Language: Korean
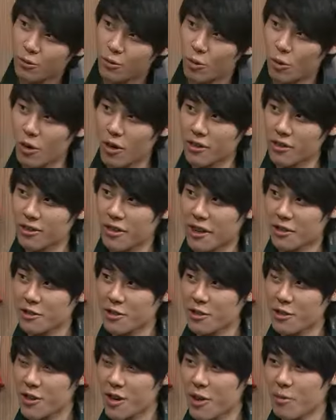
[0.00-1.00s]
좋아하는
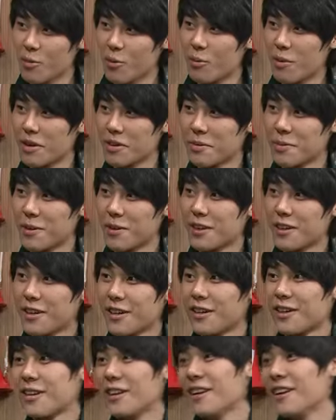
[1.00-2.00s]
당사자가 한번
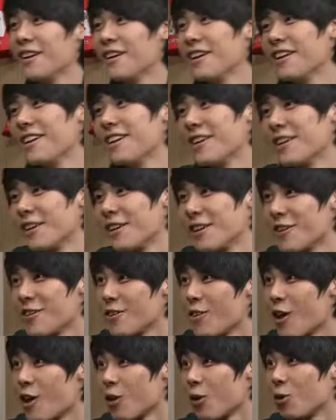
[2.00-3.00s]
말해봐.
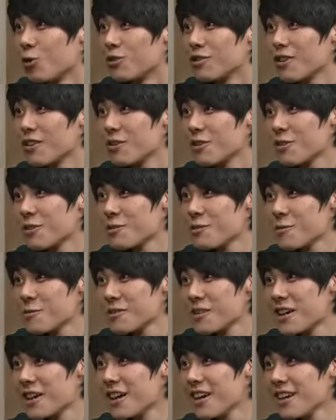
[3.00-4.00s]
나날 어디가 그렇게
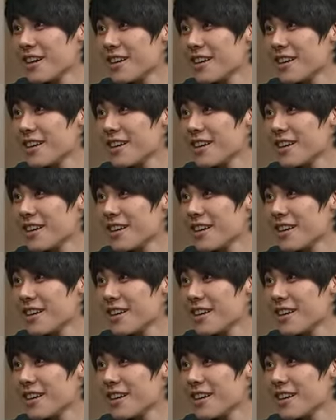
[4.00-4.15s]
좋냐?